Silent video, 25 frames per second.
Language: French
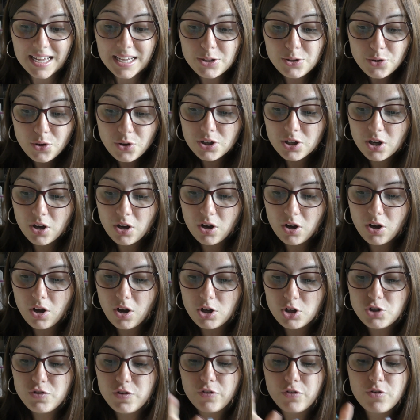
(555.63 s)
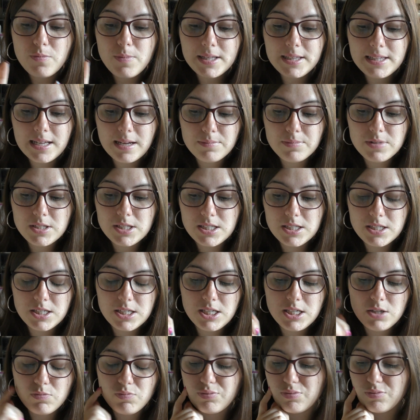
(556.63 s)
Donc euh, je vais vous mettre un
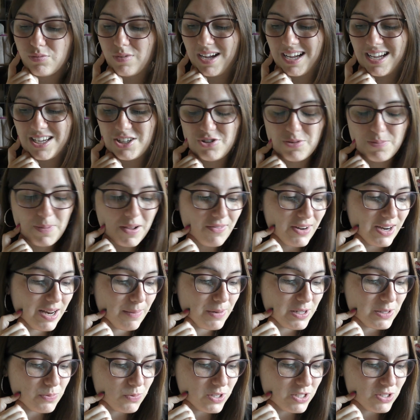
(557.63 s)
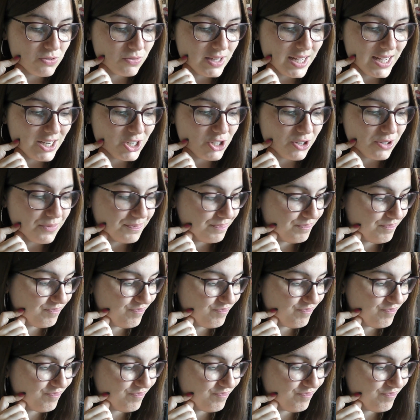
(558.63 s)
petit... Ah, je vais pas avoir la place pour les sondages.